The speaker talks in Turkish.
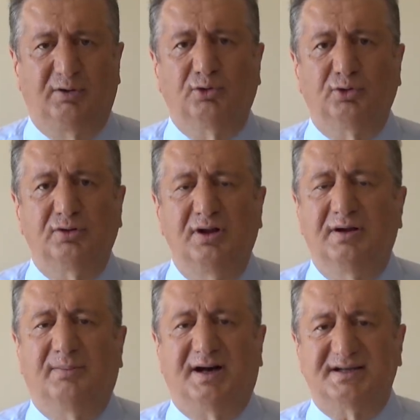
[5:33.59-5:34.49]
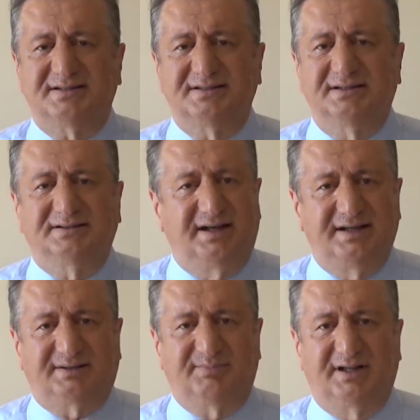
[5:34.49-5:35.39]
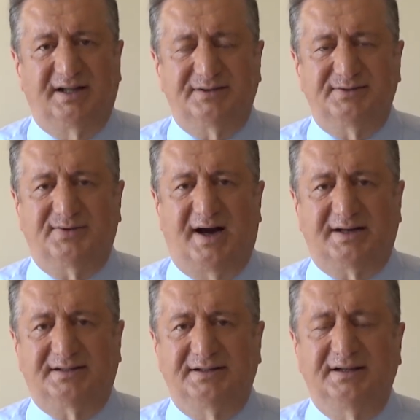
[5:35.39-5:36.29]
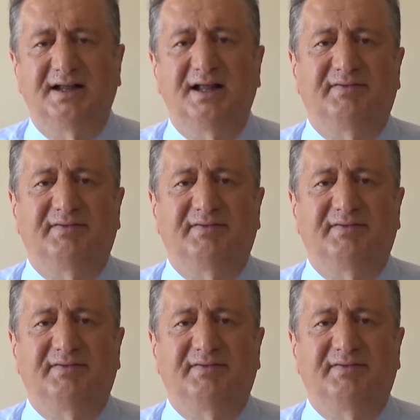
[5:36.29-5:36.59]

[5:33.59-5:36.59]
Onun bazı dayatmaları vardı